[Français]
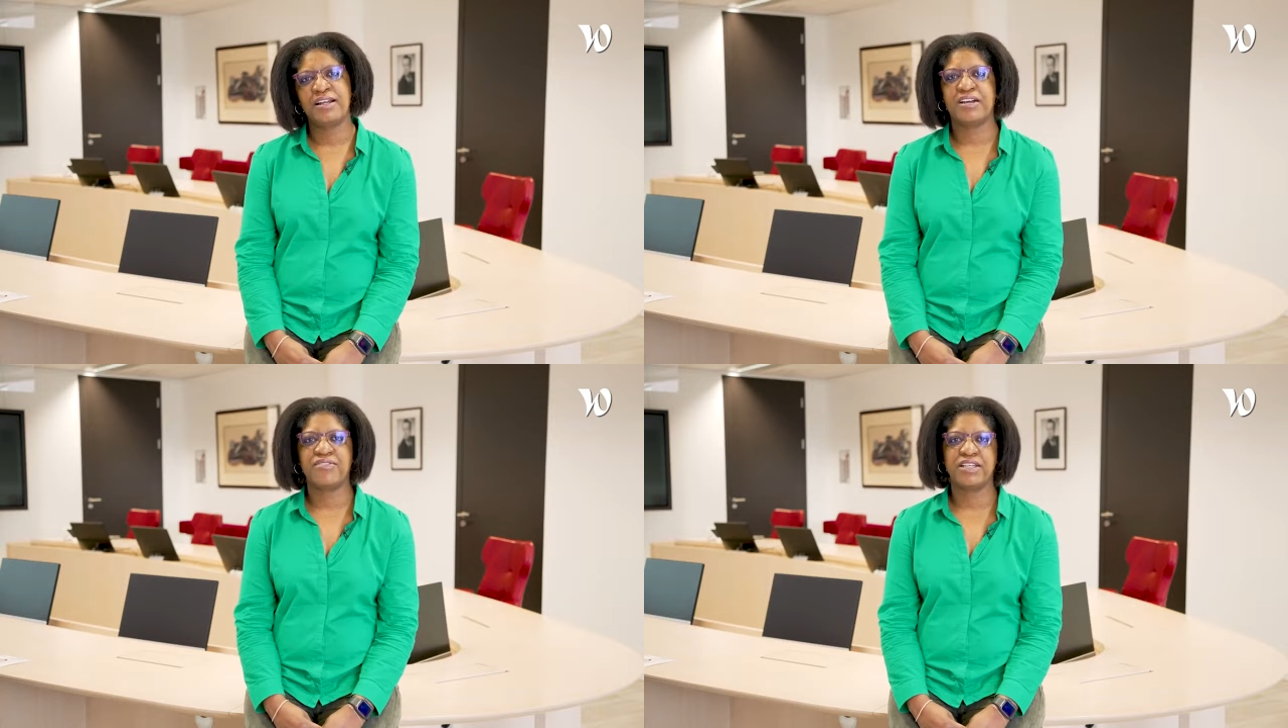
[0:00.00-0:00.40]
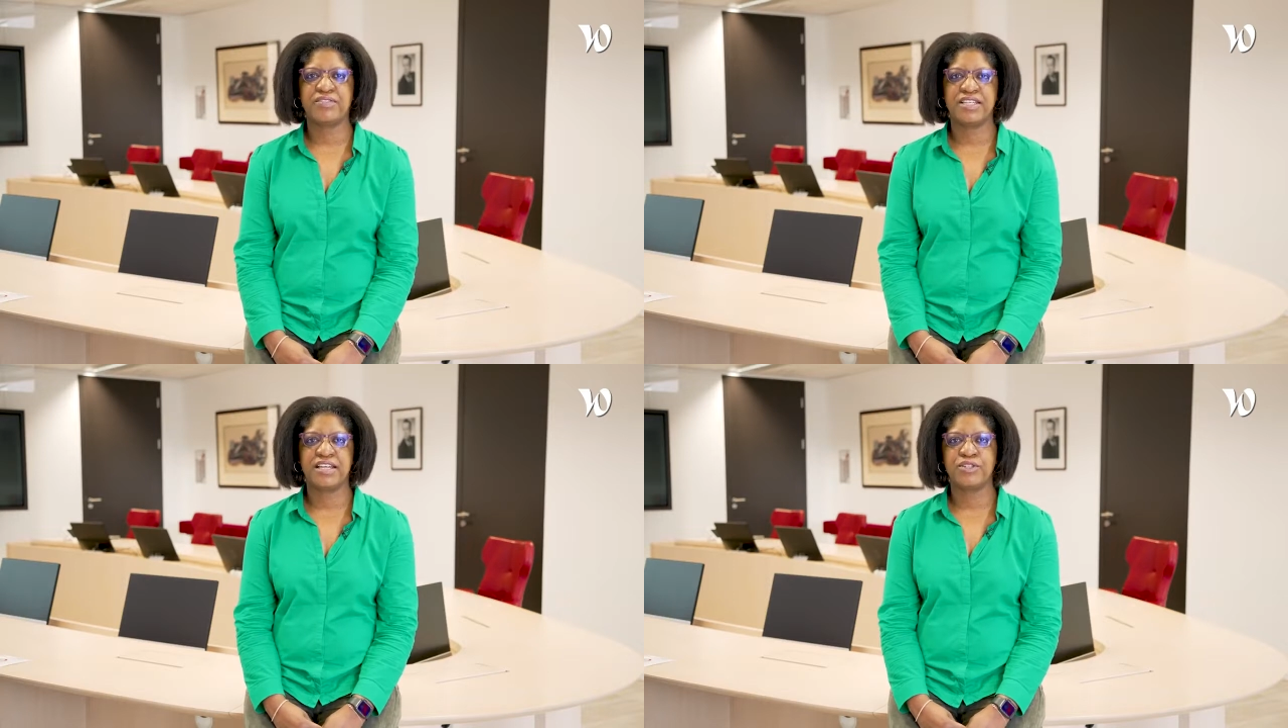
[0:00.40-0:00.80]
la
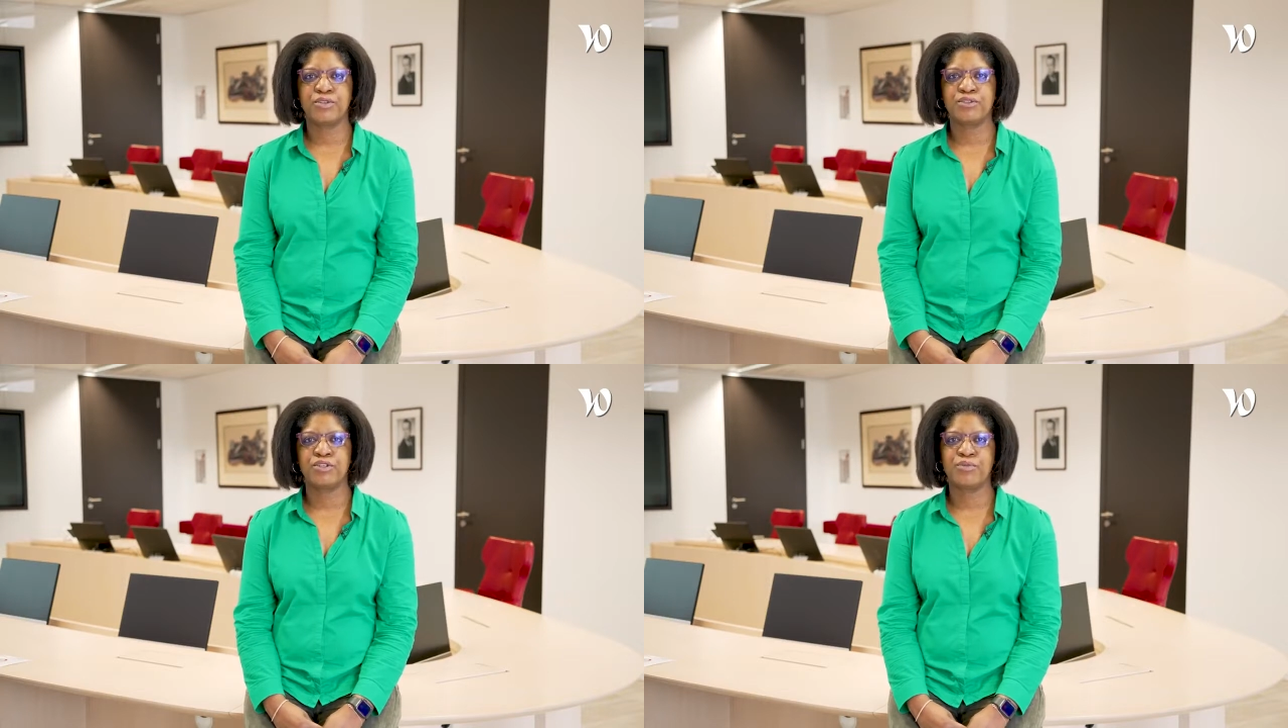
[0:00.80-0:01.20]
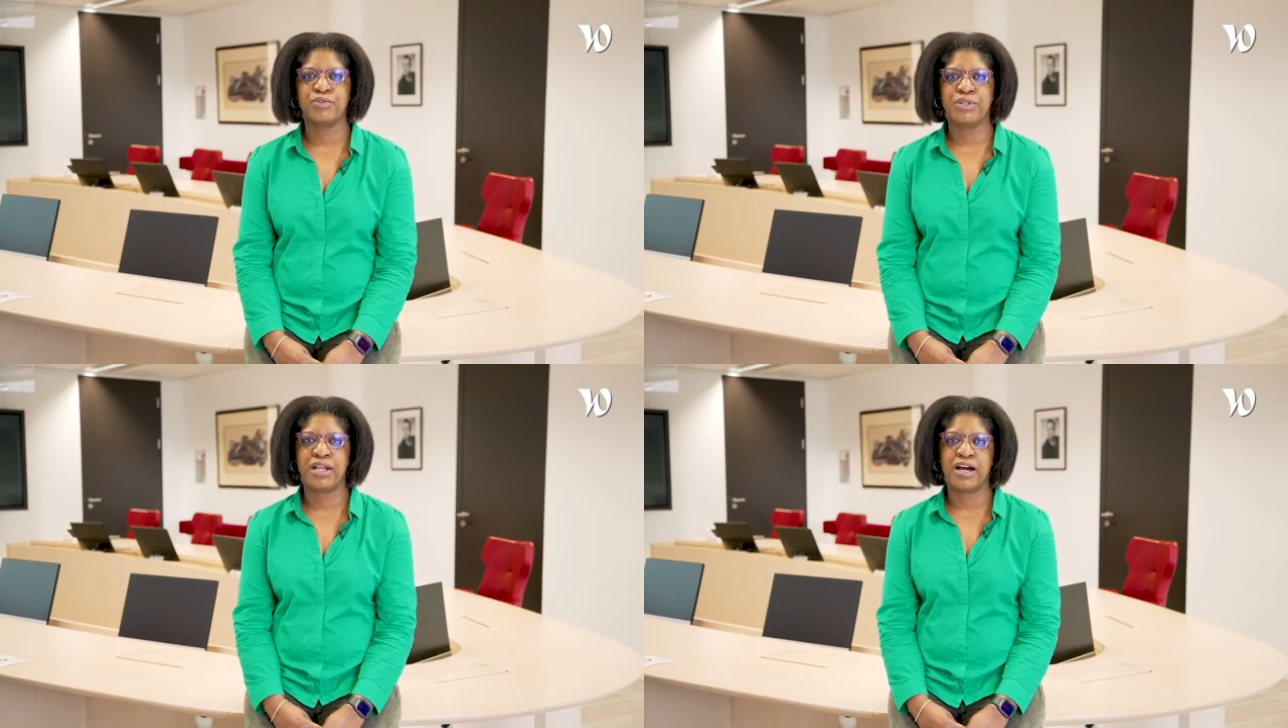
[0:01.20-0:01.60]
vérification de
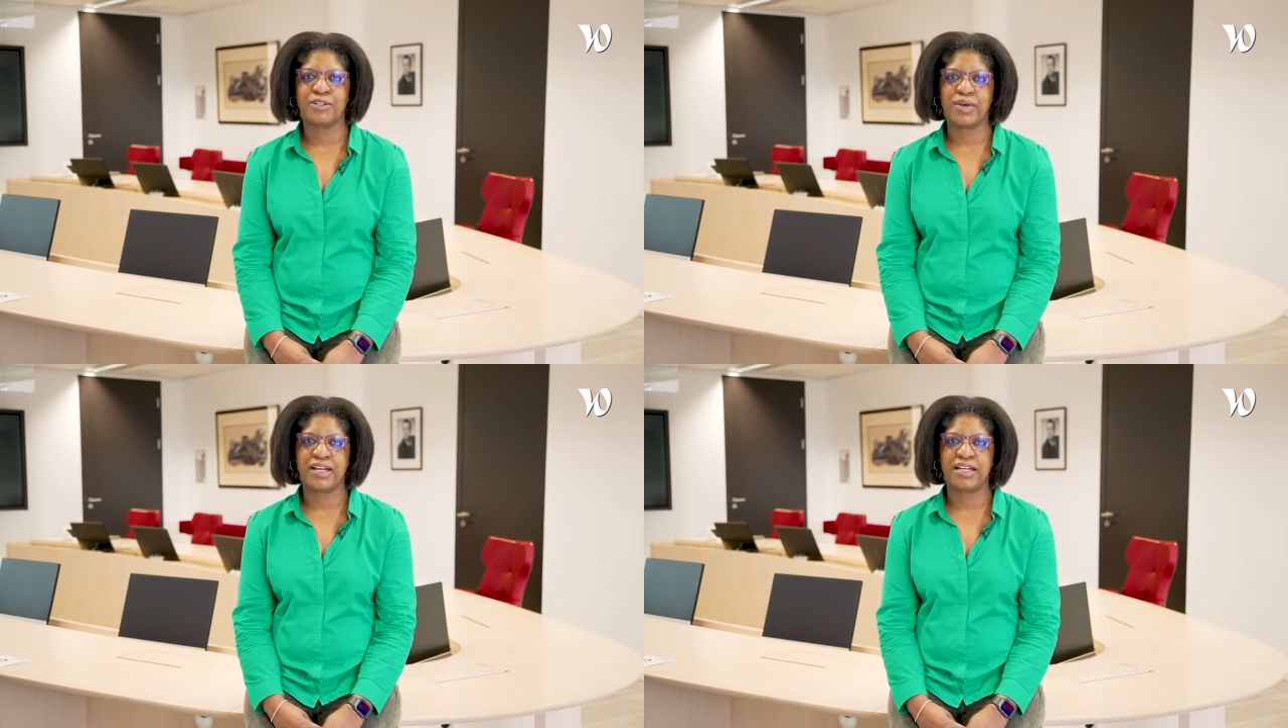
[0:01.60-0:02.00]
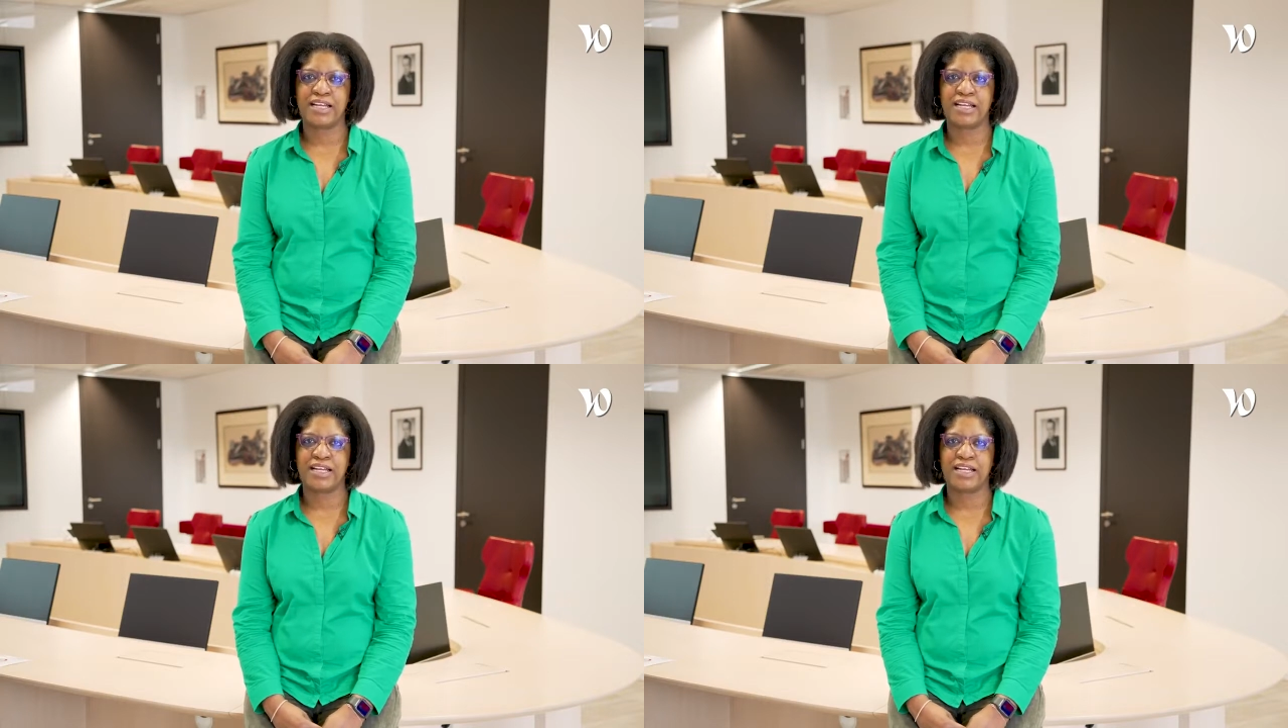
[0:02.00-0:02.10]
modules hardware et